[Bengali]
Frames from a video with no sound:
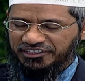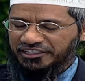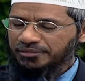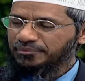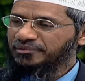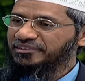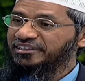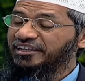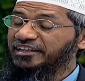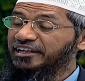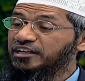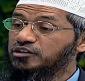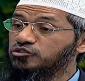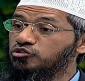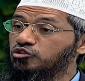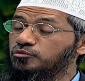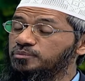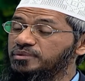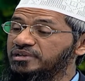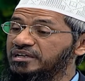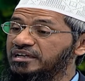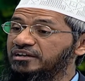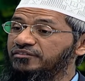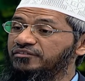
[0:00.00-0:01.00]
একমত যে
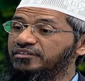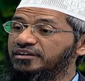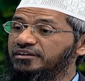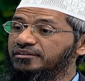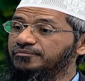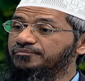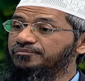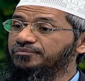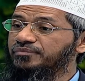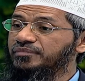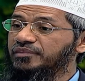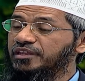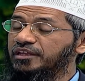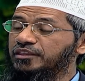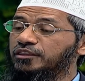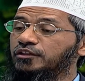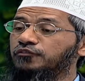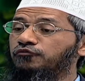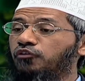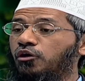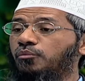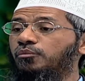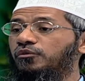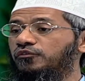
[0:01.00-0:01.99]
জাকাতুল ফিতরা দিতে
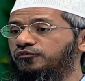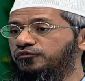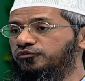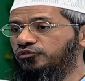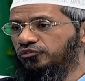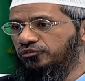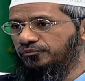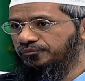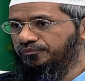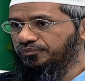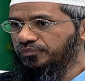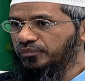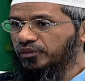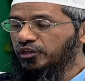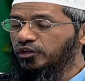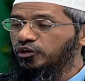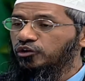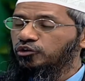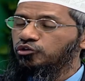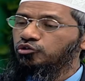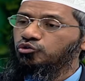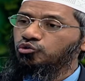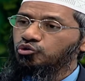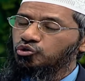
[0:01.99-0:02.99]
হবে খাবার হিসেবে
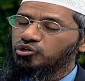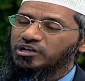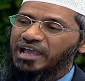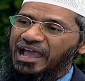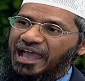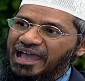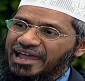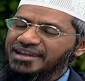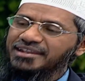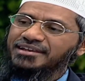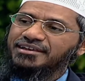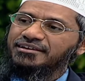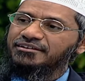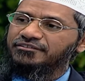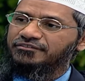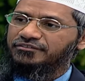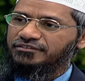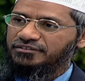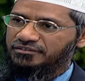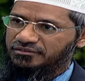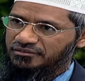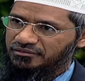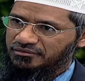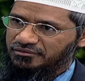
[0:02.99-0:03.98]
আপনি টাকা
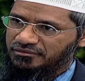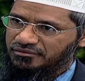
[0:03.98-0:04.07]
হিসেবে